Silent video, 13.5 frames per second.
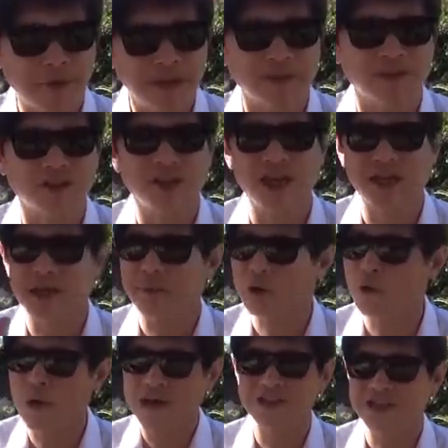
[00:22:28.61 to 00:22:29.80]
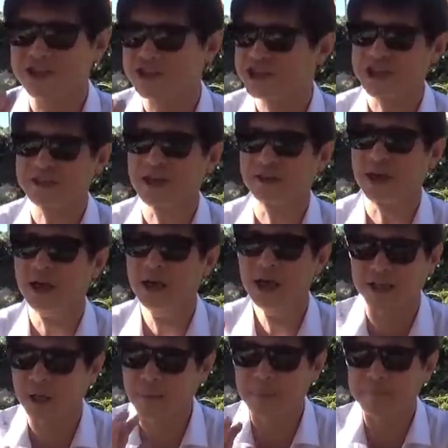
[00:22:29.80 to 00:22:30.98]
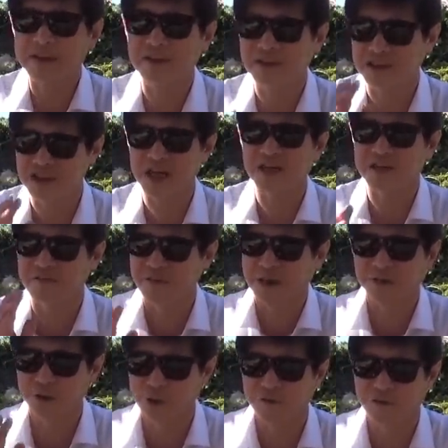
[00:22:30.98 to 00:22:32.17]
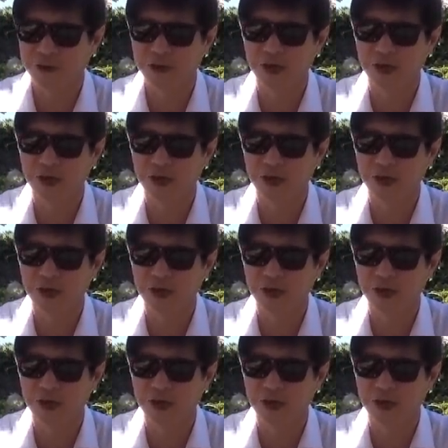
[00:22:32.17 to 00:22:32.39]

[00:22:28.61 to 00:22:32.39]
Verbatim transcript: 彼此之间他们的关系是紧张的，他们彼此之间是防着对方